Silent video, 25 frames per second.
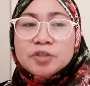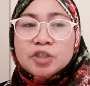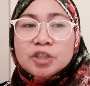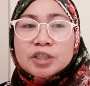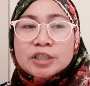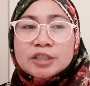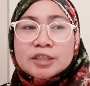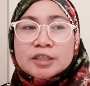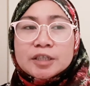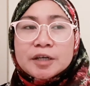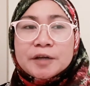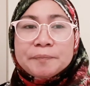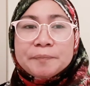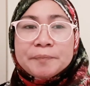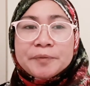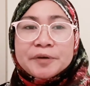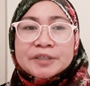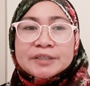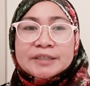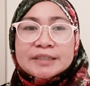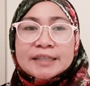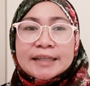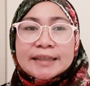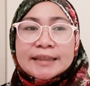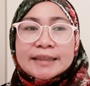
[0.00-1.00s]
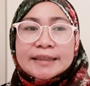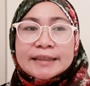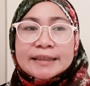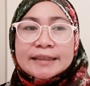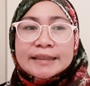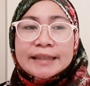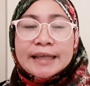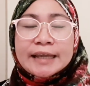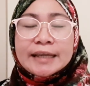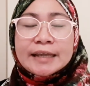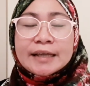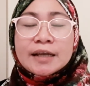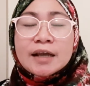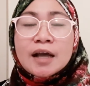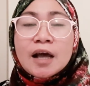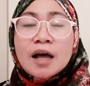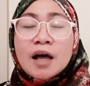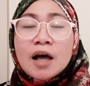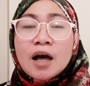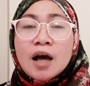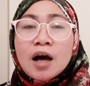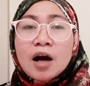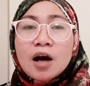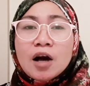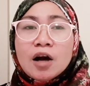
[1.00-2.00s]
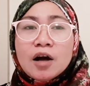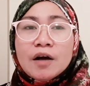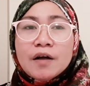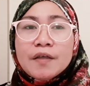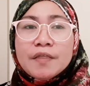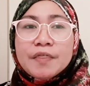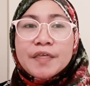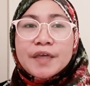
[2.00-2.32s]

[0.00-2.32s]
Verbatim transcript: she's representing uh,